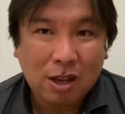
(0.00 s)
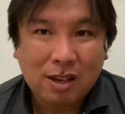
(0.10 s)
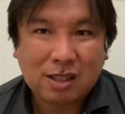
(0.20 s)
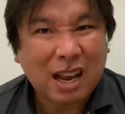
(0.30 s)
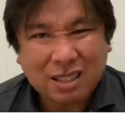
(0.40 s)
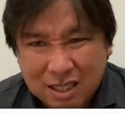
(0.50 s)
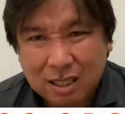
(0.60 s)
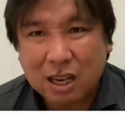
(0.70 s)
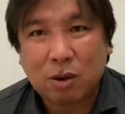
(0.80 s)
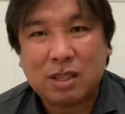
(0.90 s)
三振
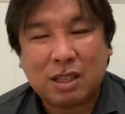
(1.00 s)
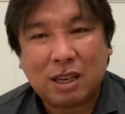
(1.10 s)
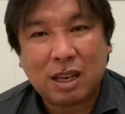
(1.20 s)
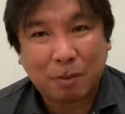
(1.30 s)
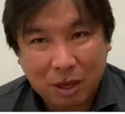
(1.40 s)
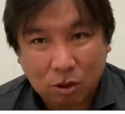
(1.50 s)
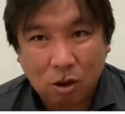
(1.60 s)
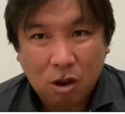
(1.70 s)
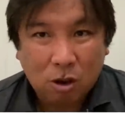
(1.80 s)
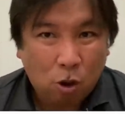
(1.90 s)
だけは絶対ダメだと。
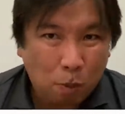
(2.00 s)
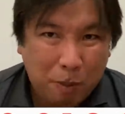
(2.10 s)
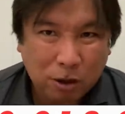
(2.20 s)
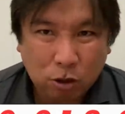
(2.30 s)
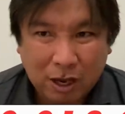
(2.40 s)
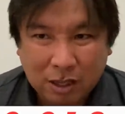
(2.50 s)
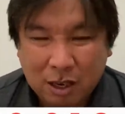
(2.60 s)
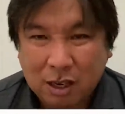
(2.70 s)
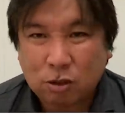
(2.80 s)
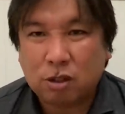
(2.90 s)
コンパクトに当て
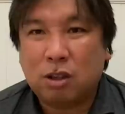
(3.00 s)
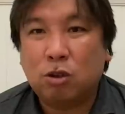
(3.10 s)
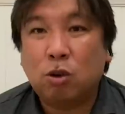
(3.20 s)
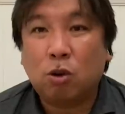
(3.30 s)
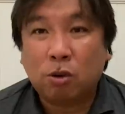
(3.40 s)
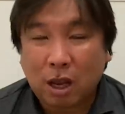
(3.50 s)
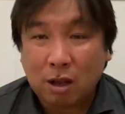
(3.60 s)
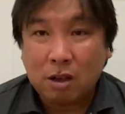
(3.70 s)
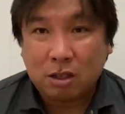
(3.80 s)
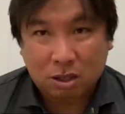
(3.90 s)
に行くっていうところで、
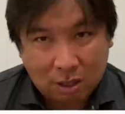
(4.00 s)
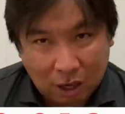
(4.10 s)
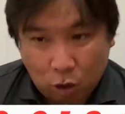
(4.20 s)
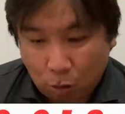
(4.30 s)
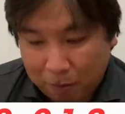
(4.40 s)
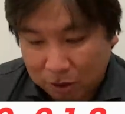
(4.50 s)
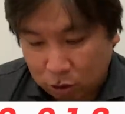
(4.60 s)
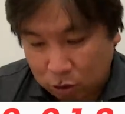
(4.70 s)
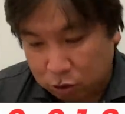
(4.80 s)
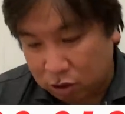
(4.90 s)
しっかりコンパクト
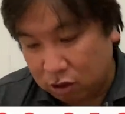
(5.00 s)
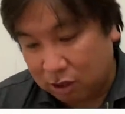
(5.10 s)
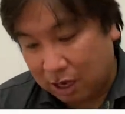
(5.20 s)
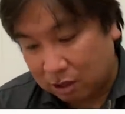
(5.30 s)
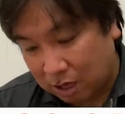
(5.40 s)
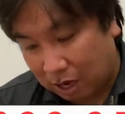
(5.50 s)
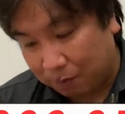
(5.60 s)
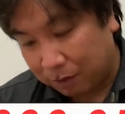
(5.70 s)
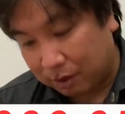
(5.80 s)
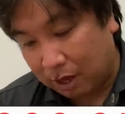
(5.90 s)
に振り抜いたやつが
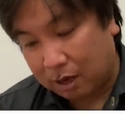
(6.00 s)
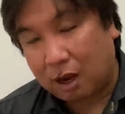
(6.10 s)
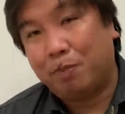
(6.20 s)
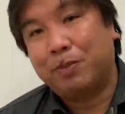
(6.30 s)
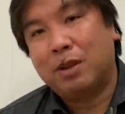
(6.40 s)
結果。